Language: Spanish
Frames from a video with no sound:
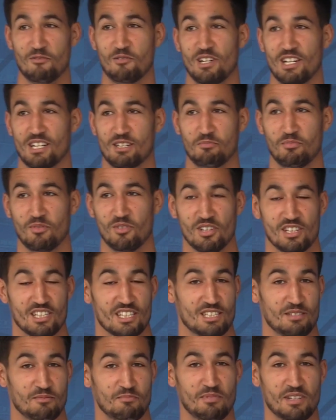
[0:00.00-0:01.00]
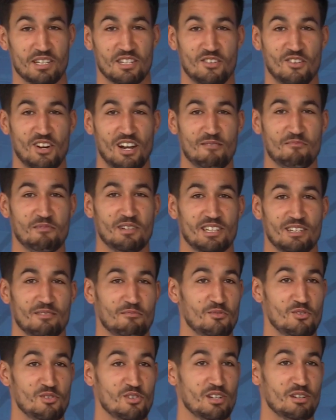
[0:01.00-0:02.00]
buenas, pues personalmente
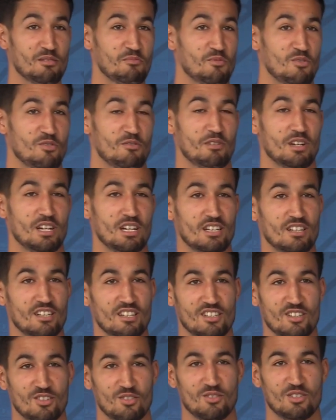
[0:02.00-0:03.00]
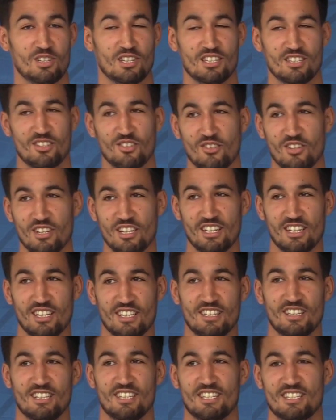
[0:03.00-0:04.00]
muy, muy bien, contento de,
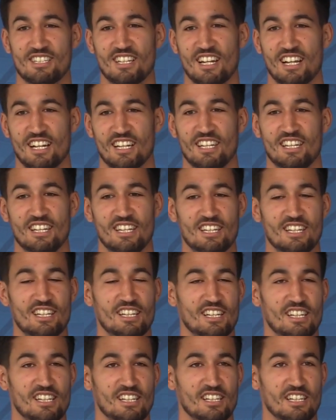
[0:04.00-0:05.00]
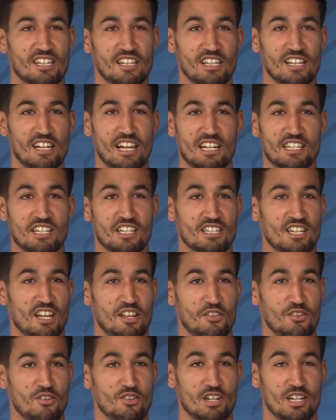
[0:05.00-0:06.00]
estar aquí y las
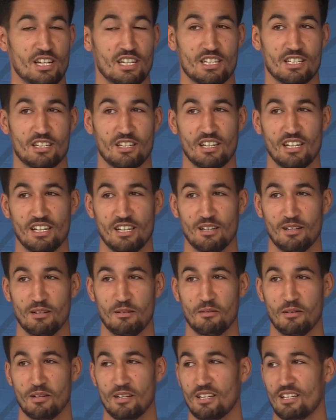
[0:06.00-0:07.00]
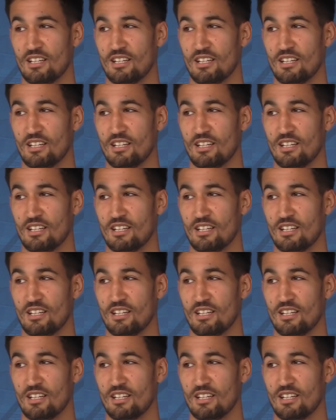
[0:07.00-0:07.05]
sensaciones eh,